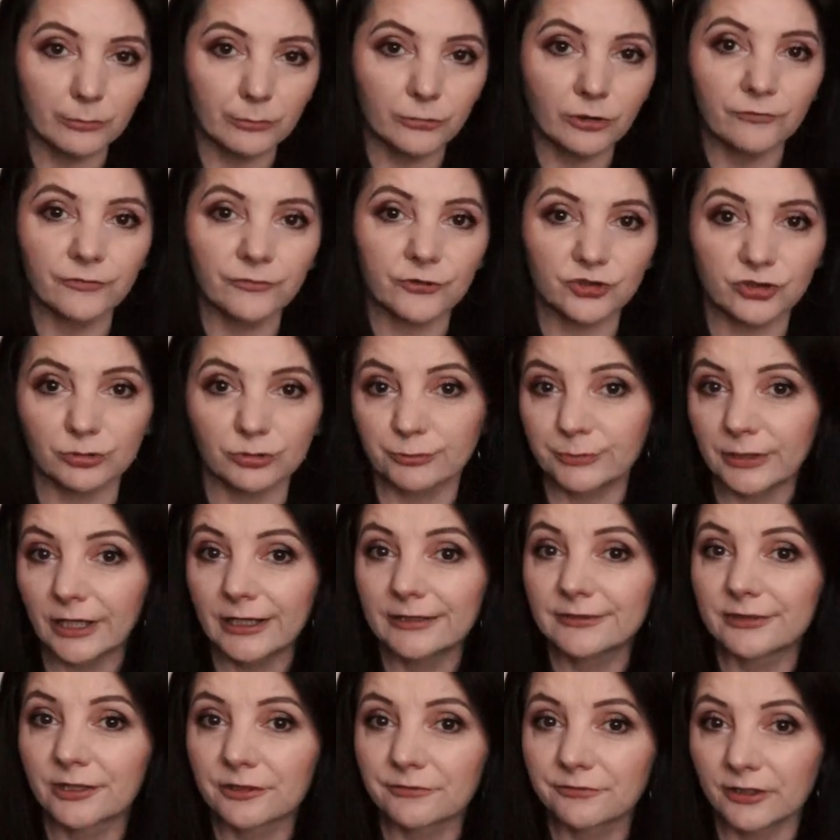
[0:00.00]
bo wieczorem ja
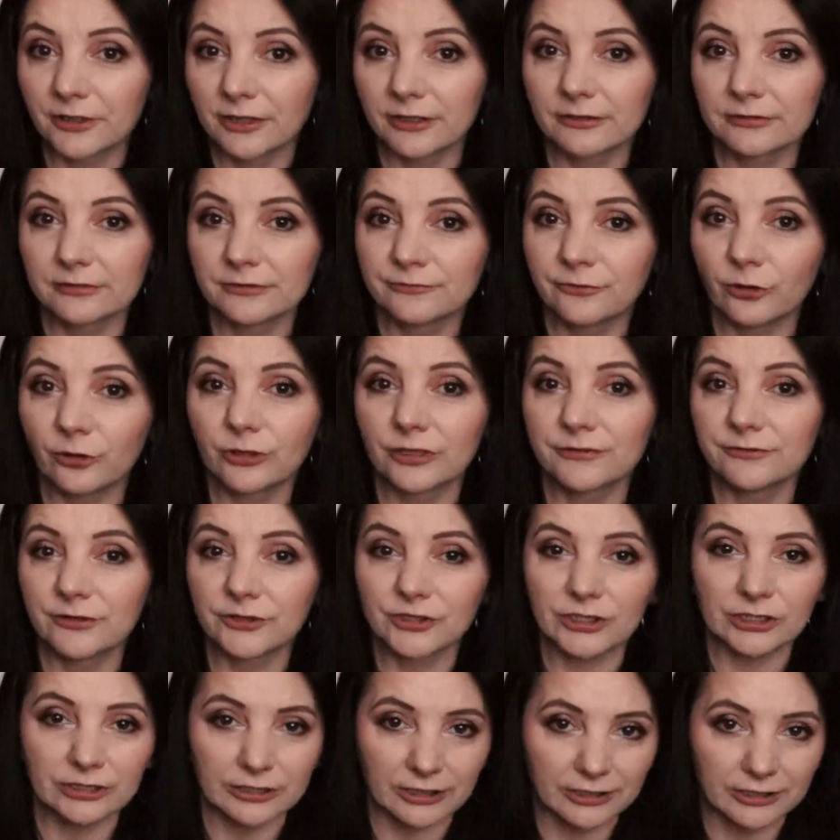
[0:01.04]
jednak wolę,
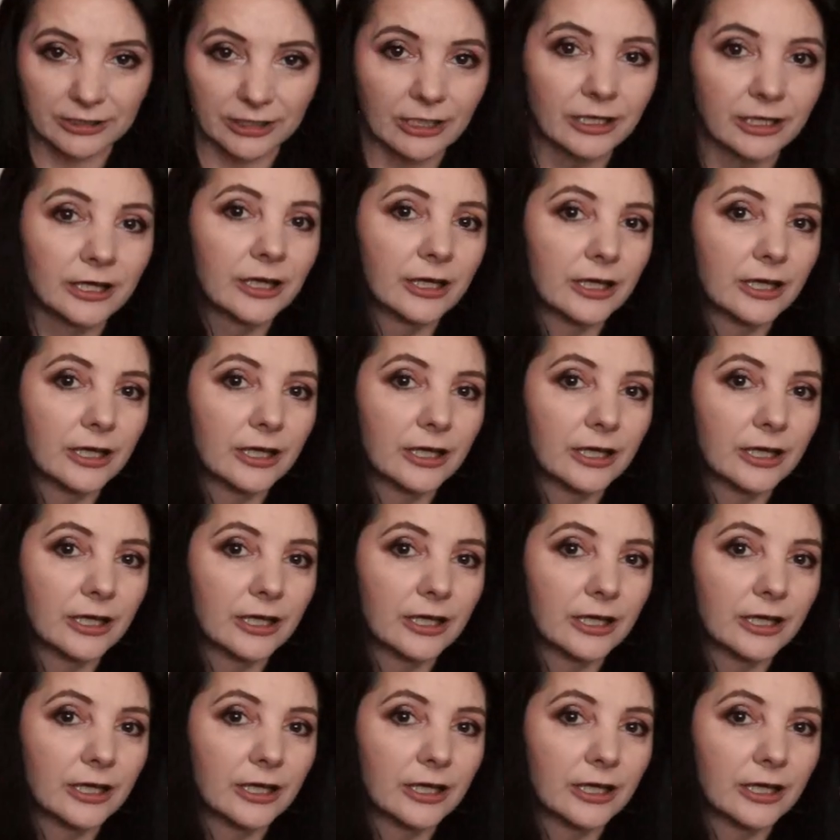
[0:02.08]
wiecie, takie